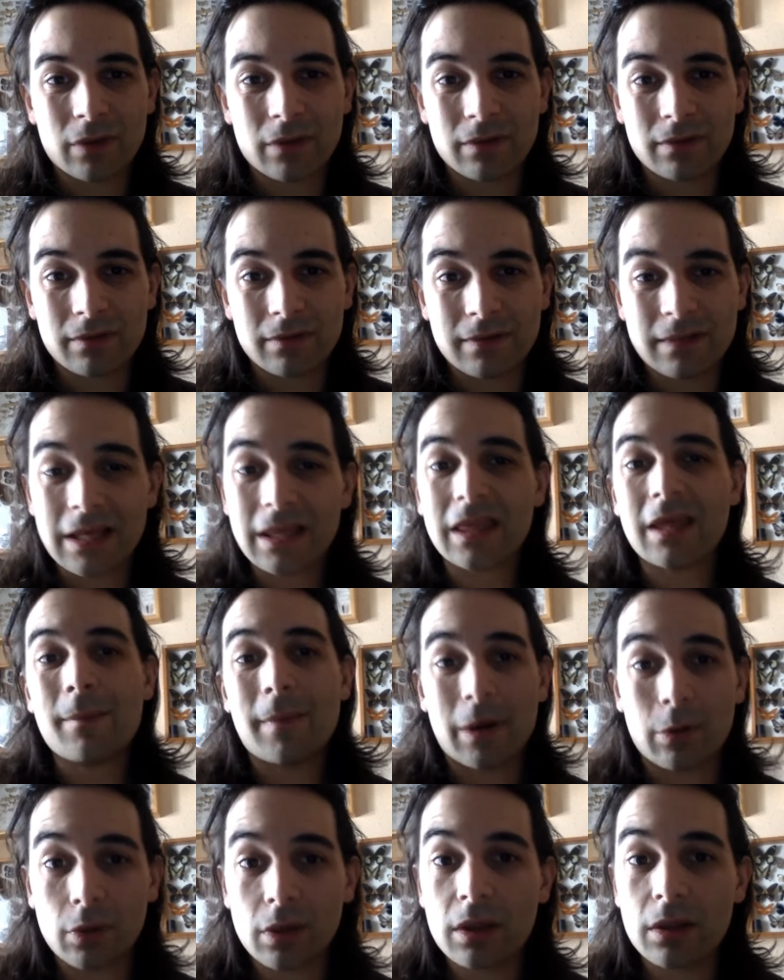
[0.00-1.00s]
dice
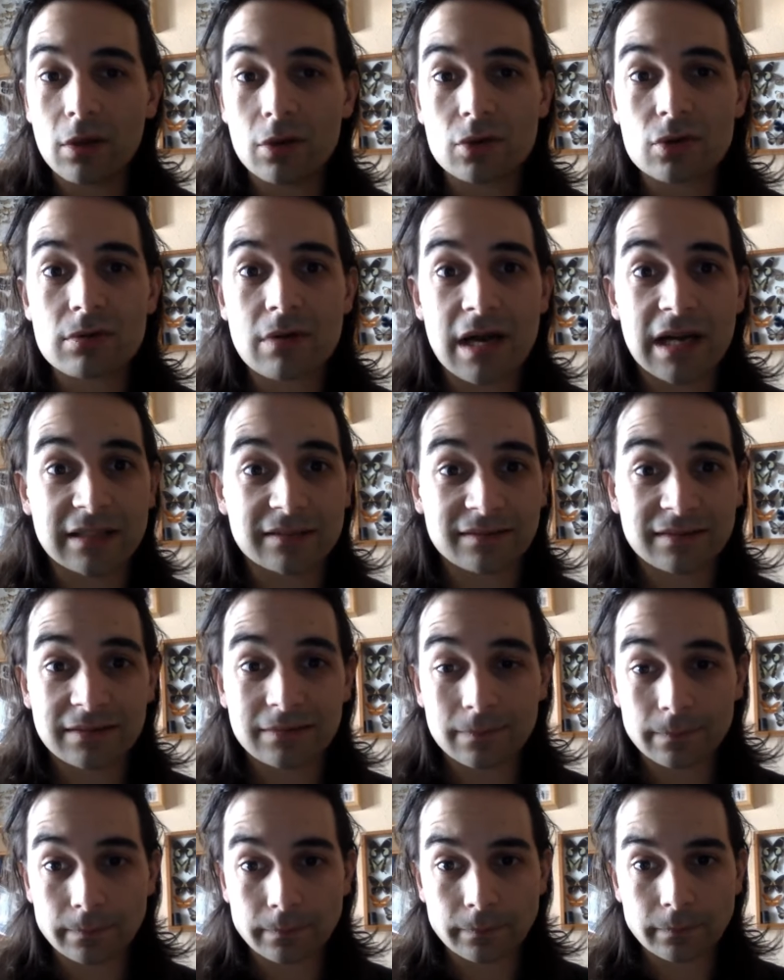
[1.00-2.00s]
Mauricio Schwartz
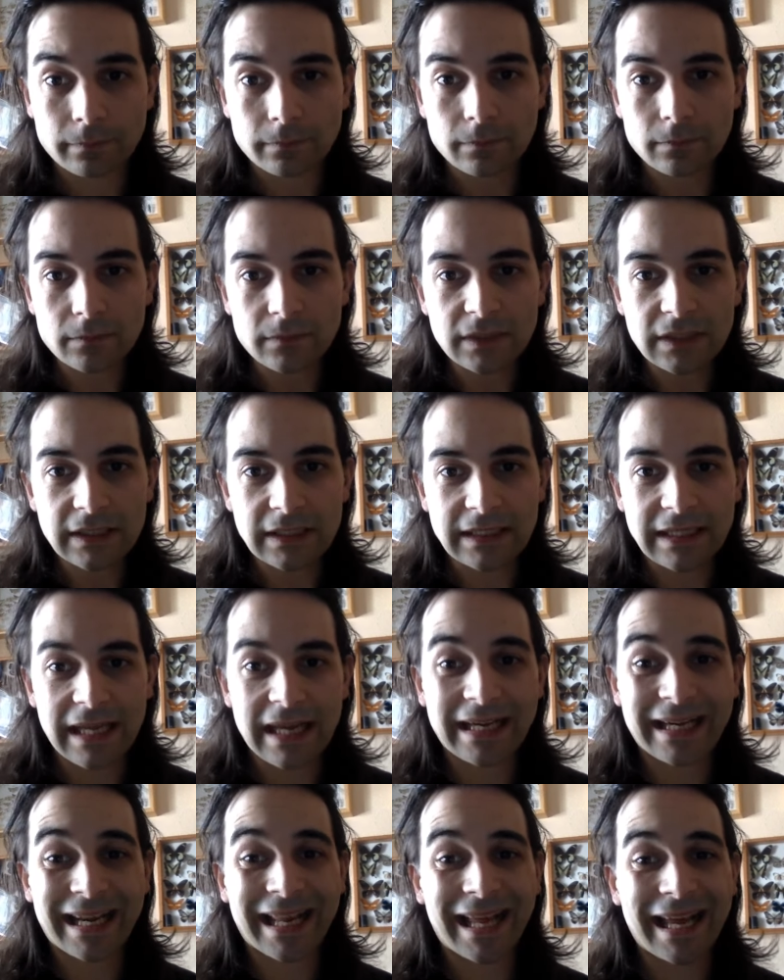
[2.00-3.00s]
que
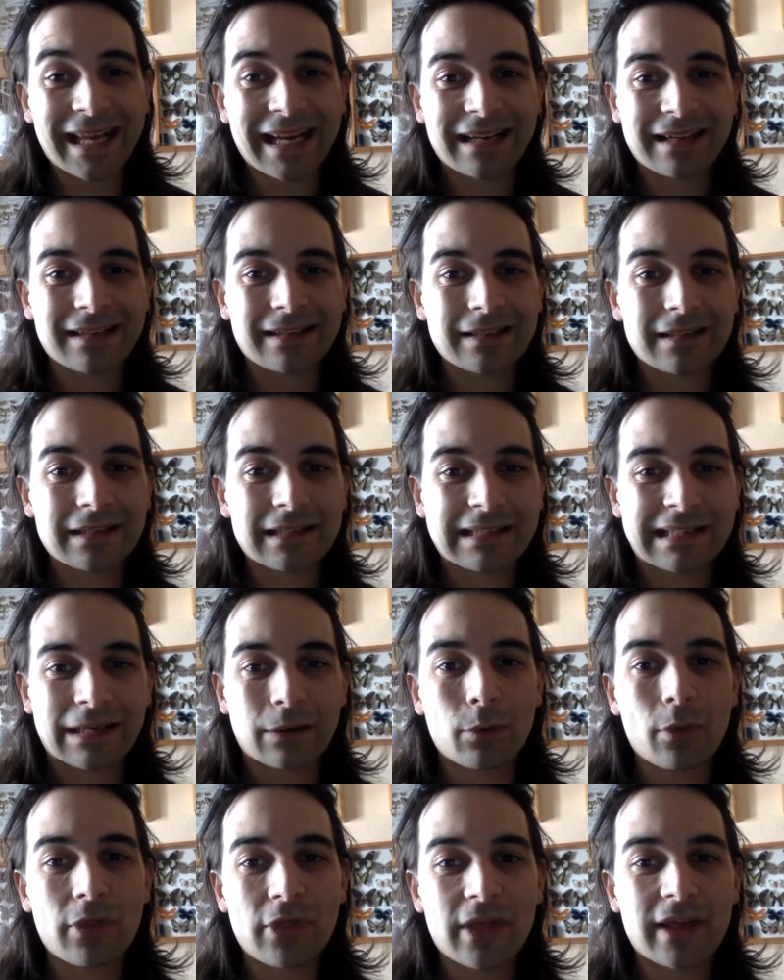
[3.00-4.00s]
creer que
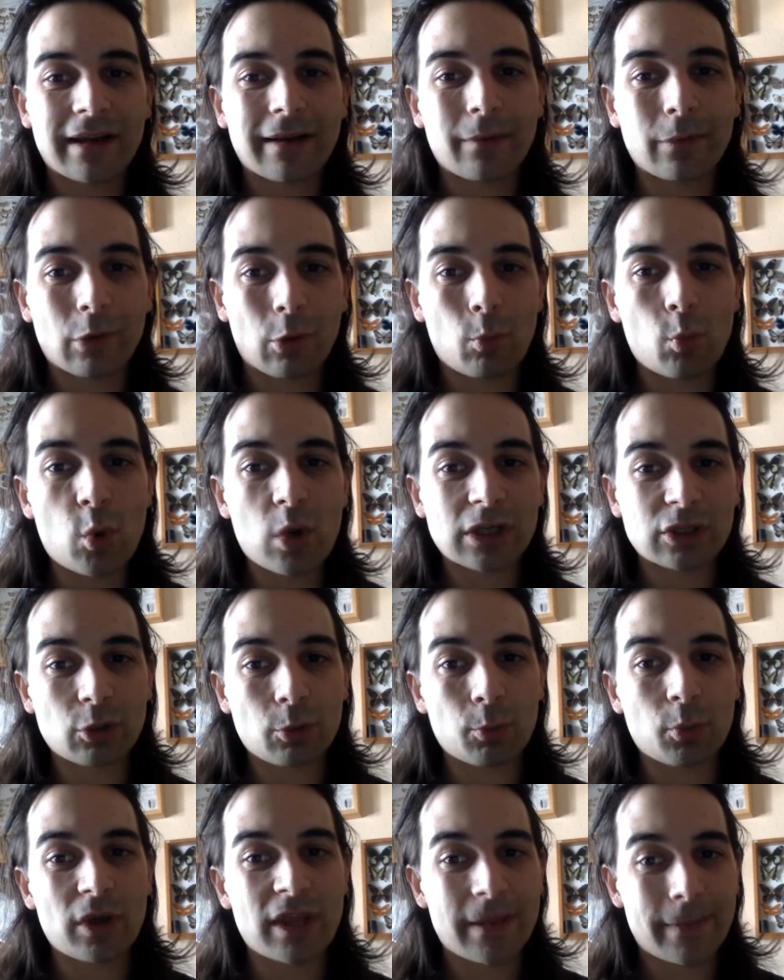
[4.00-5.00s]
un cerebro muerto
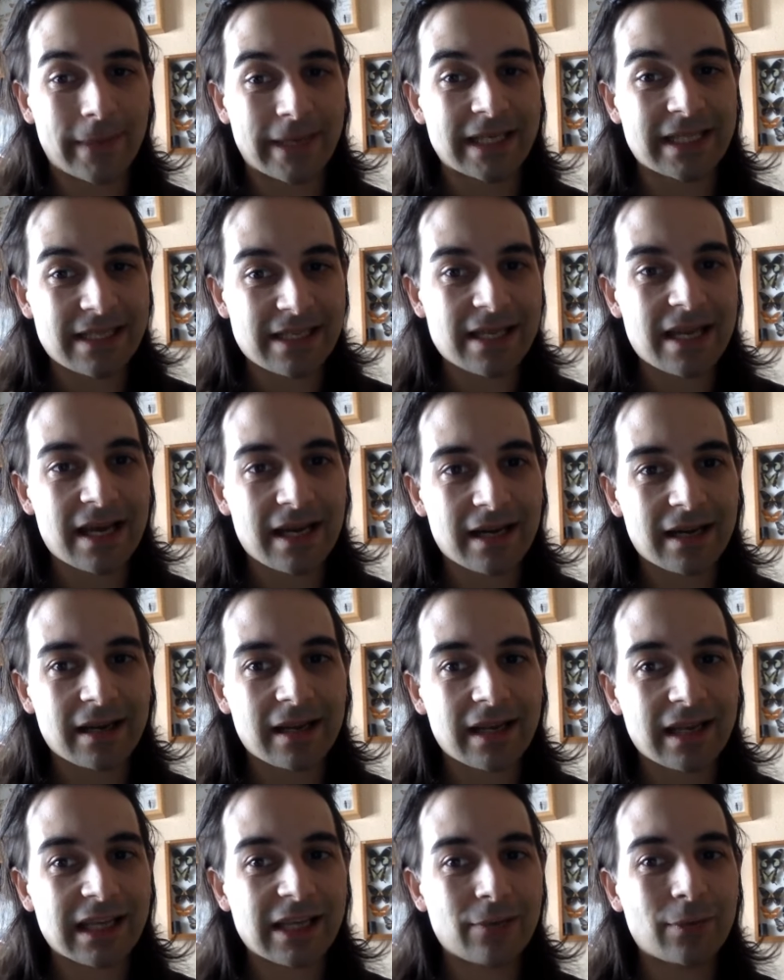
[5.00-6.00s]
puede pensar
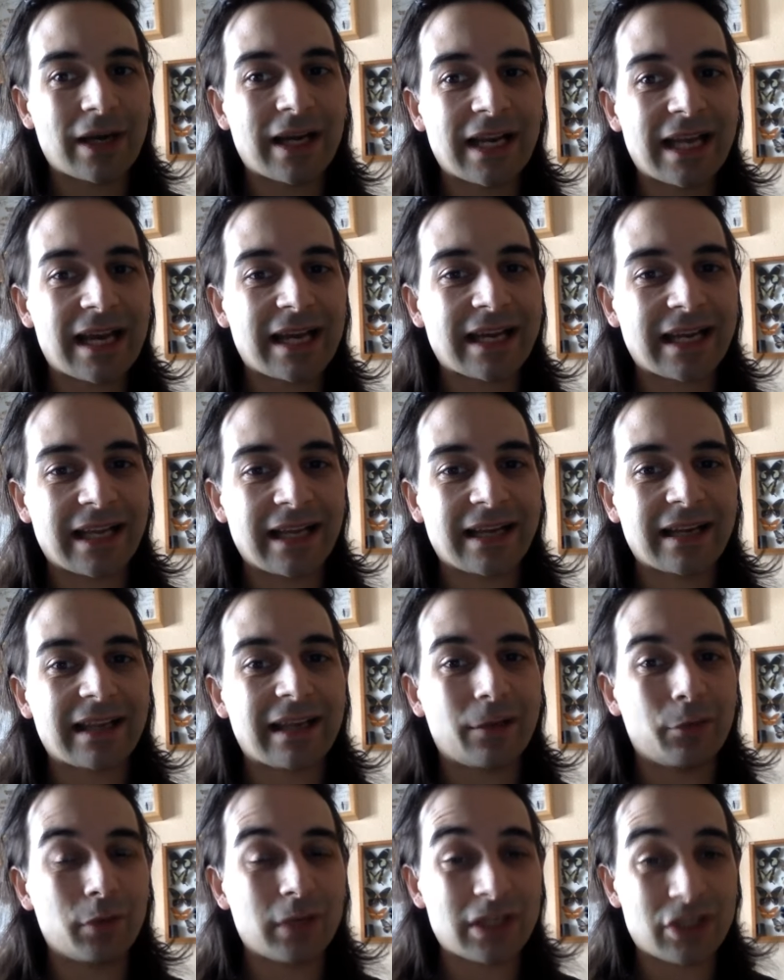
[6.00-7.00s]
equivale a creer que
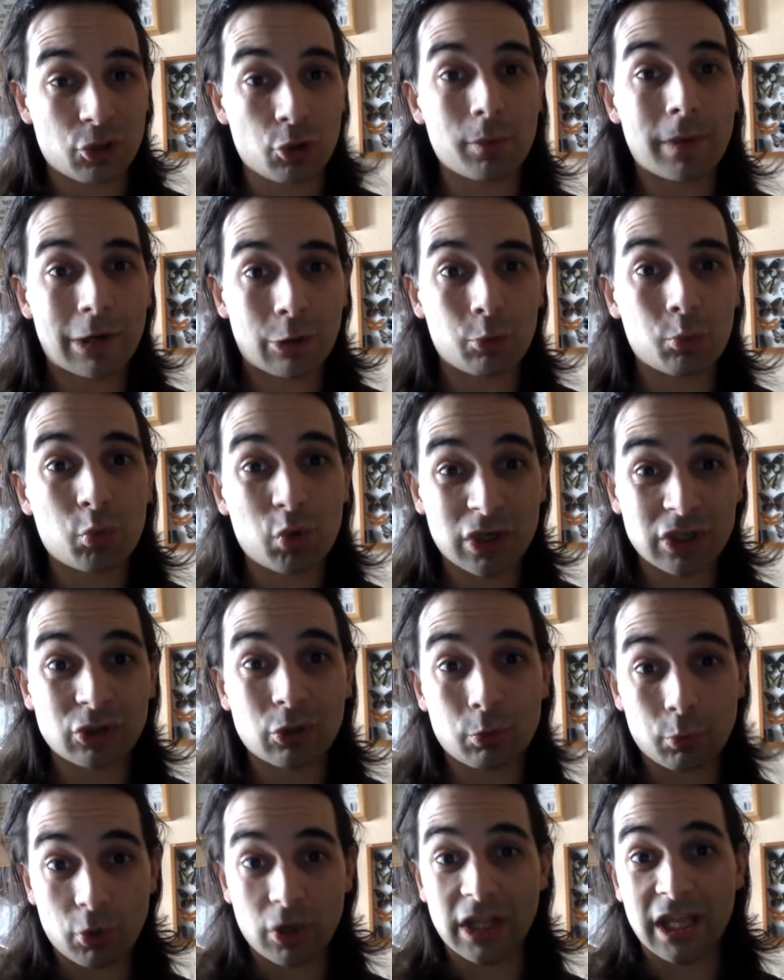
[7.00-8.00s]
un estómago muerto
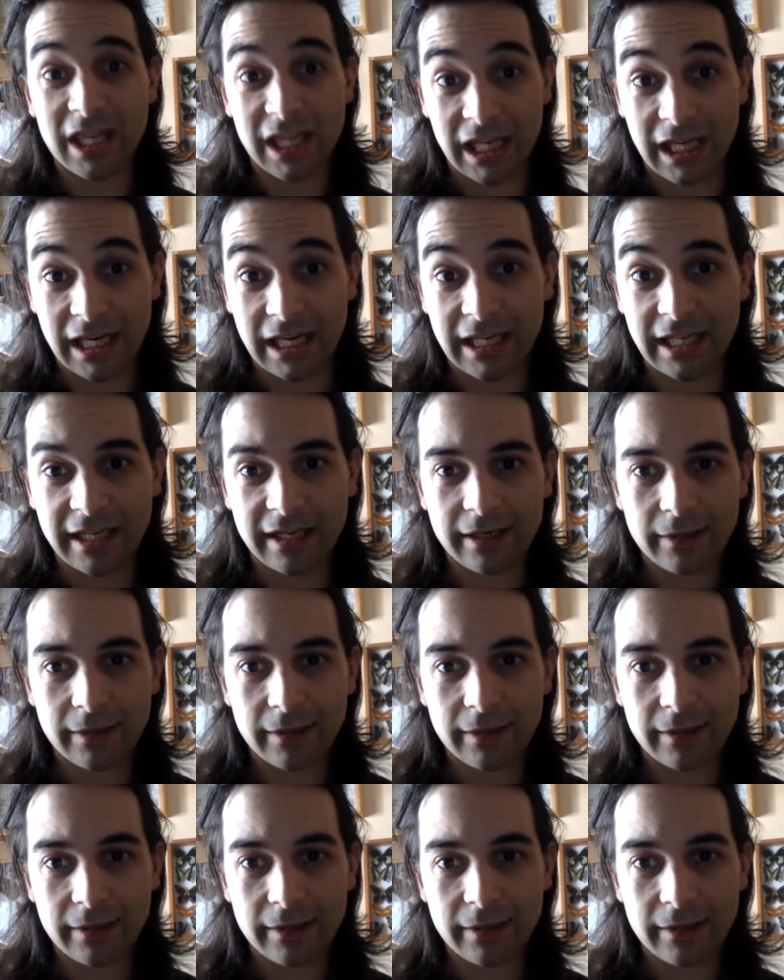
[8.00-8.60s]
puede digerir.